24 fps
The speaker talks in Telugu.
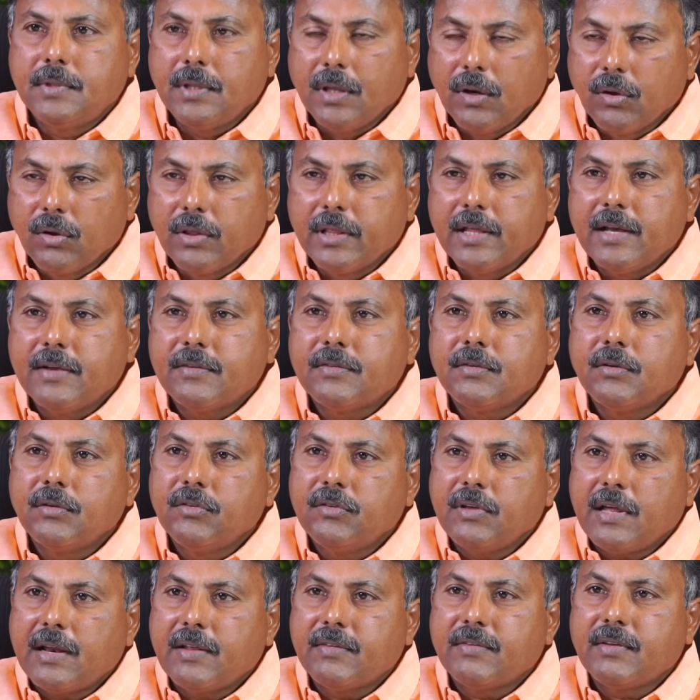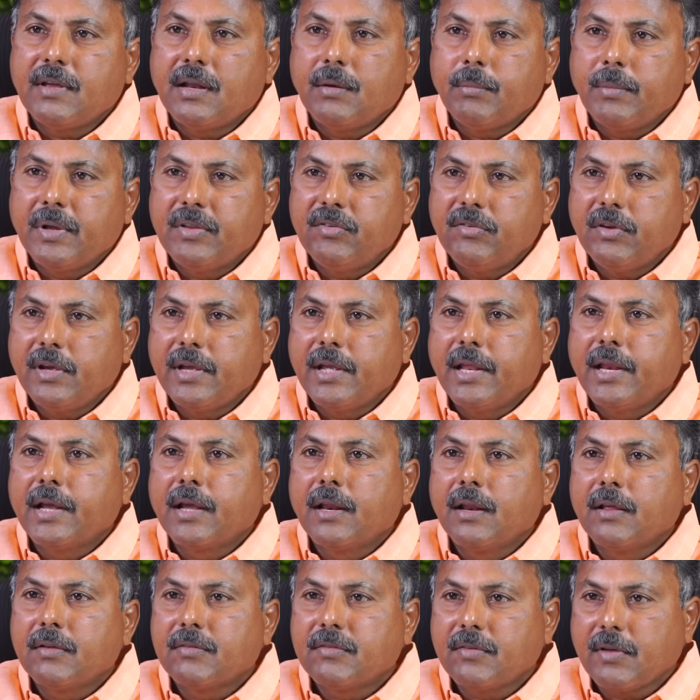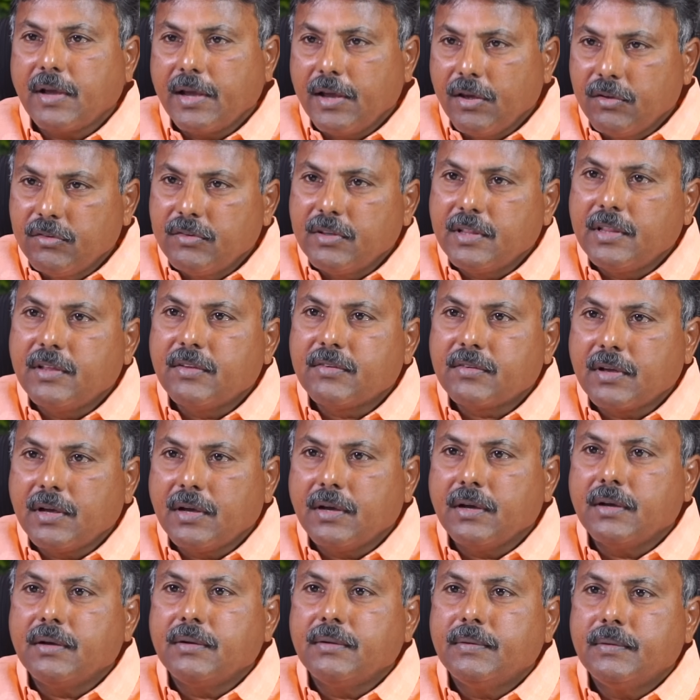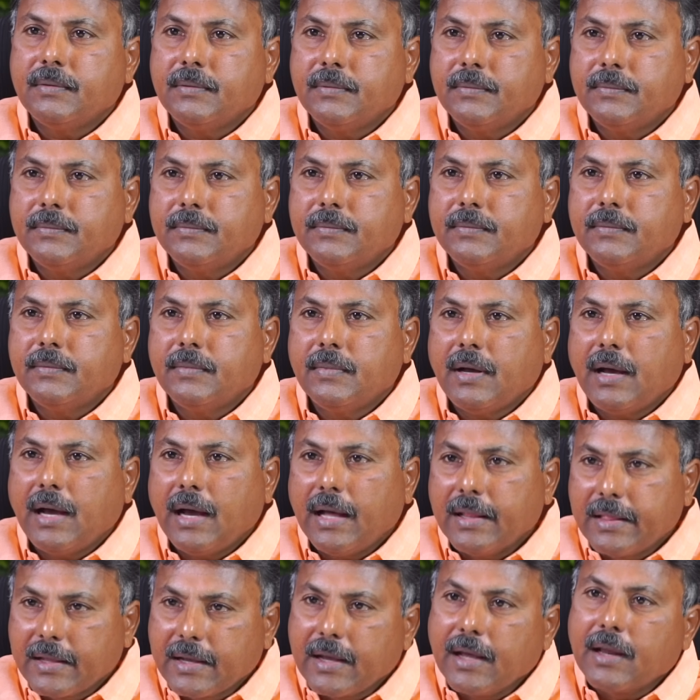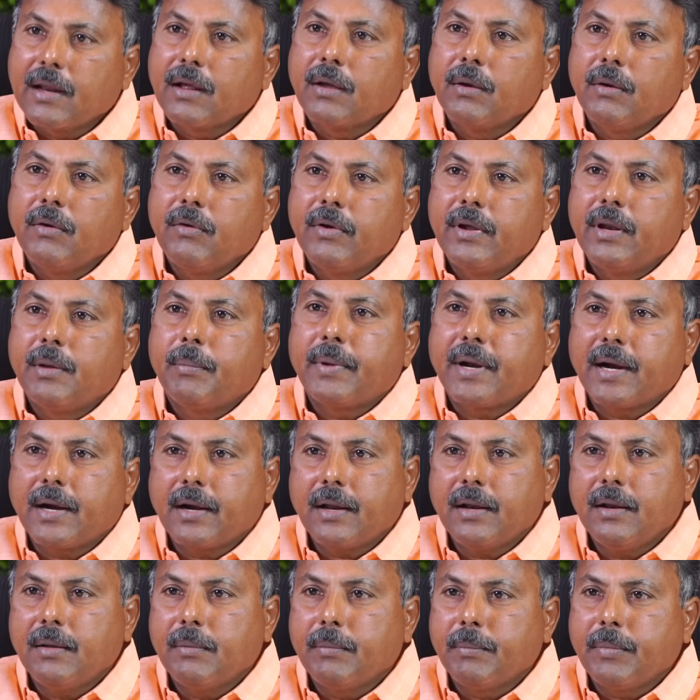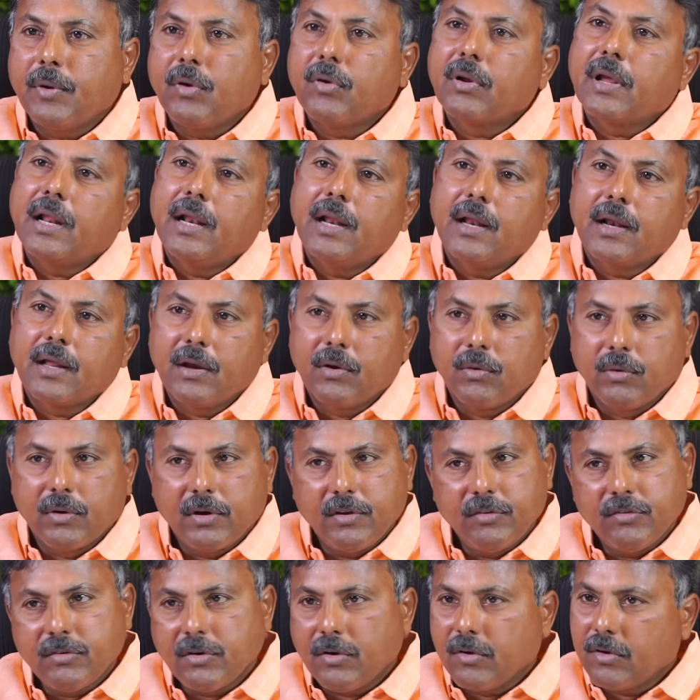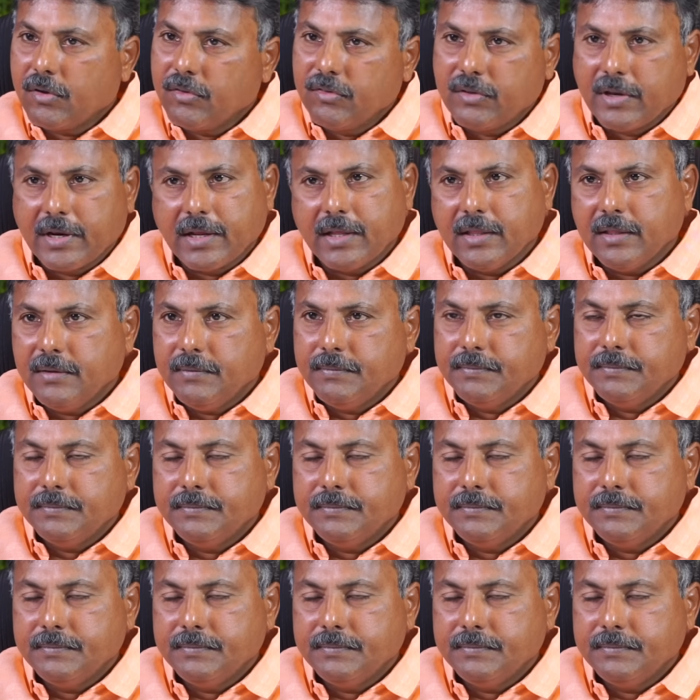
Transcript: తెలుగుదేశం జనసేన మధ్య ఎన్నికల సయోధ్య దిశగా అధికారికమైన ప్రకటన పవన్ కళ్యాణ్ గారి నోటి నుంచి రావడం జరిగింది